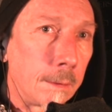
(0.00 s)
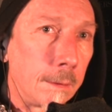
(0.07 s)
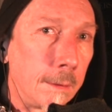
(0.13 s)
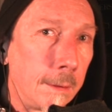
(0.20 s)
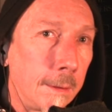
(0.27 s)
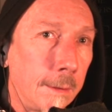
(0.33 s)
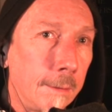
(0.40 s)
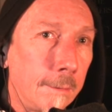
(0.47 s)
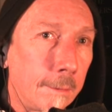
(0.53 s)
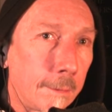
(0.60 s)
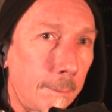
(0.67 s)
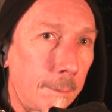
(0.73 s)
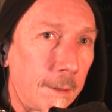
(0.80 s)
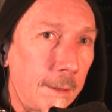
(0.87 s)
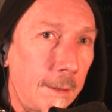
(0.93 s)
Was
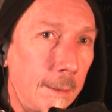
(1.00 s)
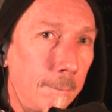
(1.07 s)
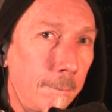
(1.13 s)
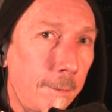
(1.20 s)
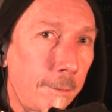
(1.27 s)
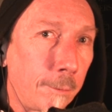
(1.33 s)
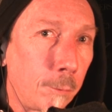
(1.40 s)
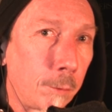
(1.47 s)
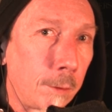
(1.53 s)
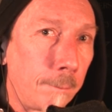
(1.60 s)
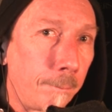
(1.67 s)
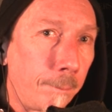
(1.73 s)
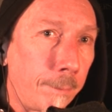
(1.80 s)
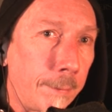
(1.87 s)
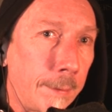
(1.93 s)
habe ich denn eben versucht?
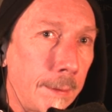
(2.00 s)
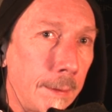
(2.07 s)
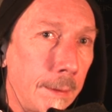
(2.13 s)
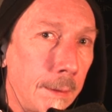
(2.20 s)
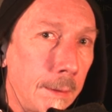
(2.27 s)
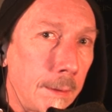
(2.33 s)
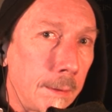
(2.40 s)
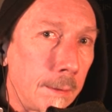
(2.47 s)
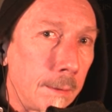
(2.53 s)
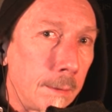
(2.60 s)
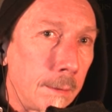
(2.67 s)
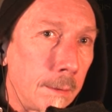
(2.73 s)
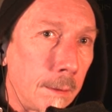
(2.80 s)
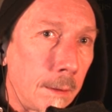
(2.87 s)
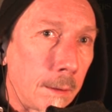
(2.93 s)

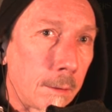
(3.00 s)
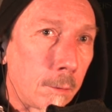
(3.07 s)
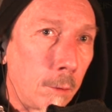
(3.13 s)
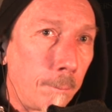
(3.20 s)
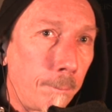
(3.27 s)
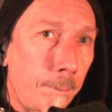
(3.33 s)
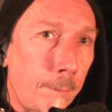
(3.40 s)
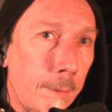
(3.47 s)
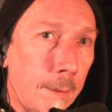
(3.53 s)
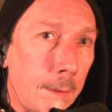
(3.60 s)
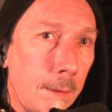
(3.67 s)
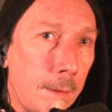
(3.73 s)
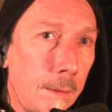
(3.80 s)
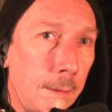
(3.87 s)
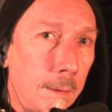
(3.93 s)
Ach komm.
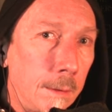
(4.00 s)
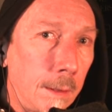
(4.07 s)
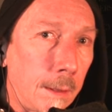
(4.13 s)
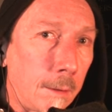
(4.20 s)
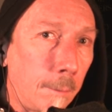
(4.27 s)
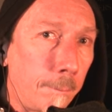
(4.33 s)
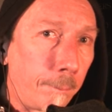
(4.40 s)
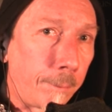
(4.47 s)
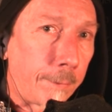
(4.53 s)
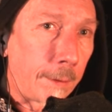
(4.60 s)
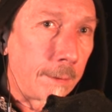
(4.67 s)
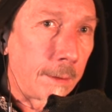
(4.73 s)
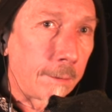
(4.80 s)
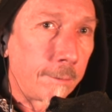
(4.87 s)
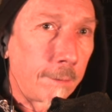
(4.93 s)
Äh, nee, komm.
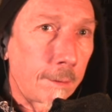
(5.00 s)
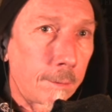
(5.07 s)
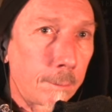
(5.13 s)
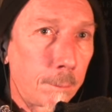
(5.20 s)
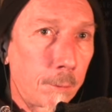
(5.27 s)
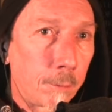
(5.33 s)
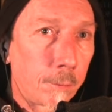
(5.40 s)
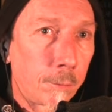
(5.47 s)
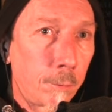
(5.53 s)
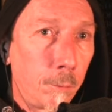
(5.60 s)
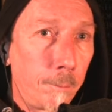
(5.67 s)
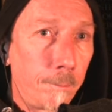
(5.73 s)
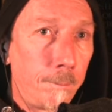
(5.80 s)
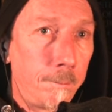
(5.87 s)
Dann lassen wir es so.